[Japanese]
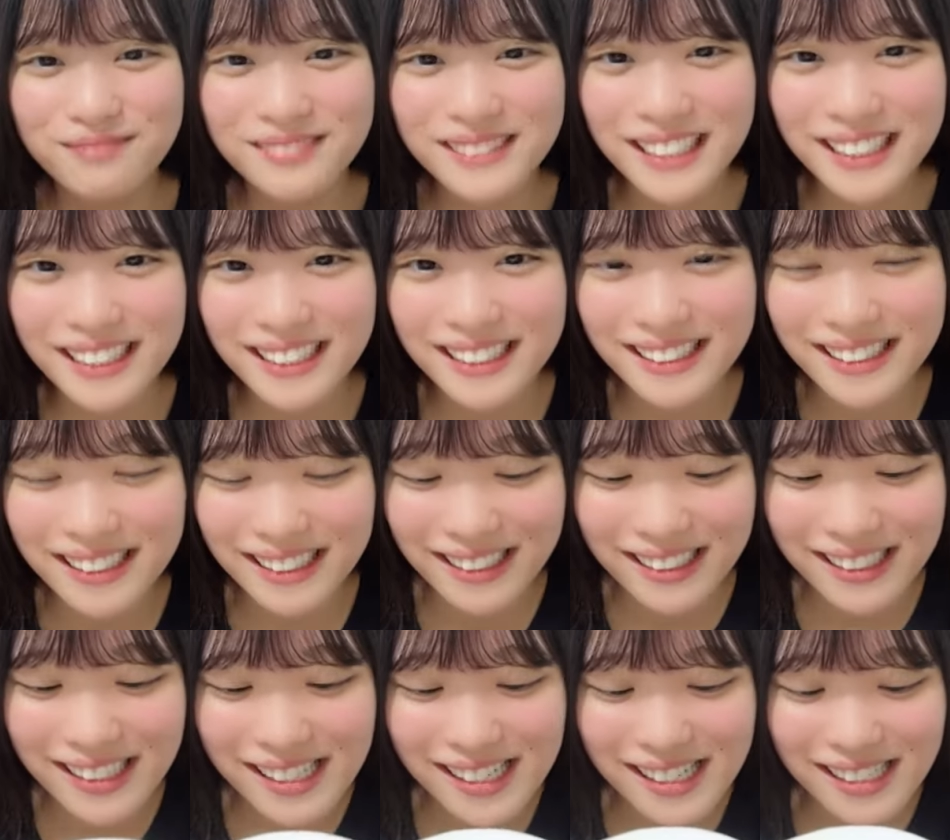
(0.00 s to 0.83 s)
先
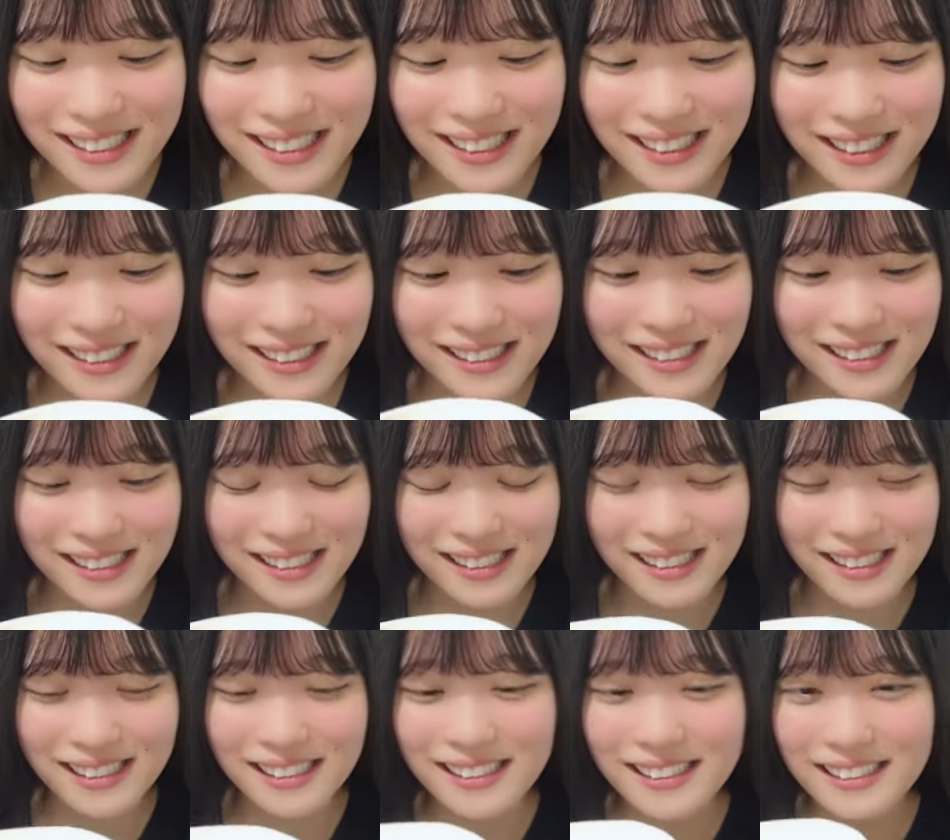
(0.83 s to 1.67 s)
に先
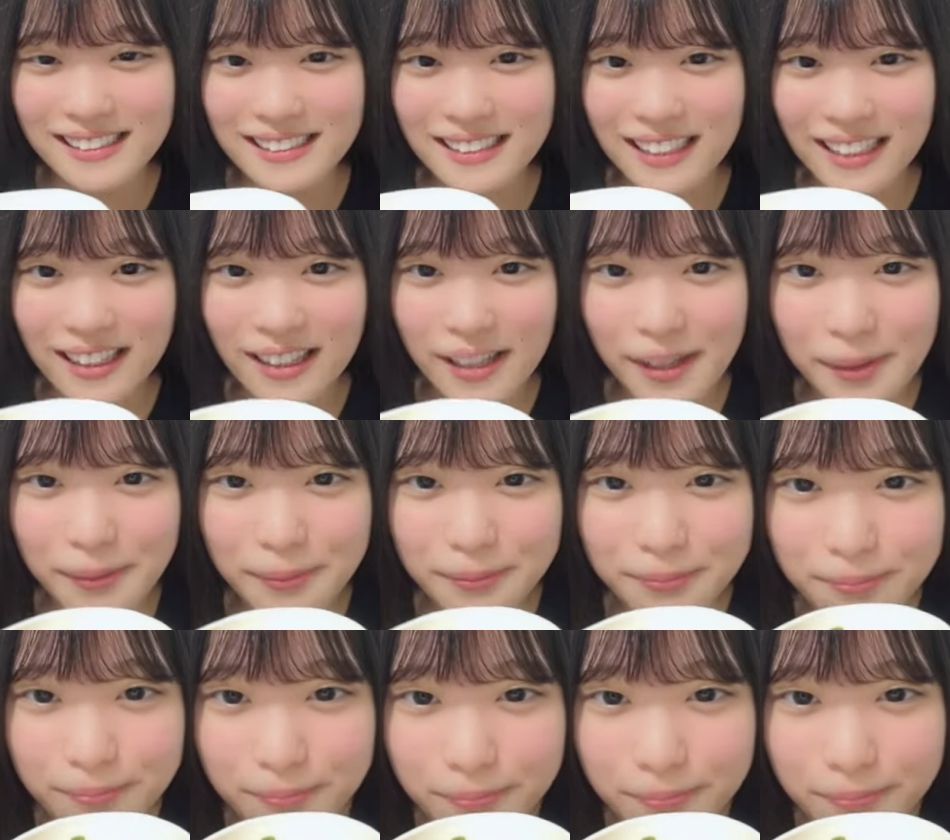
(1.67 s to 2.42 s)
にしちゃった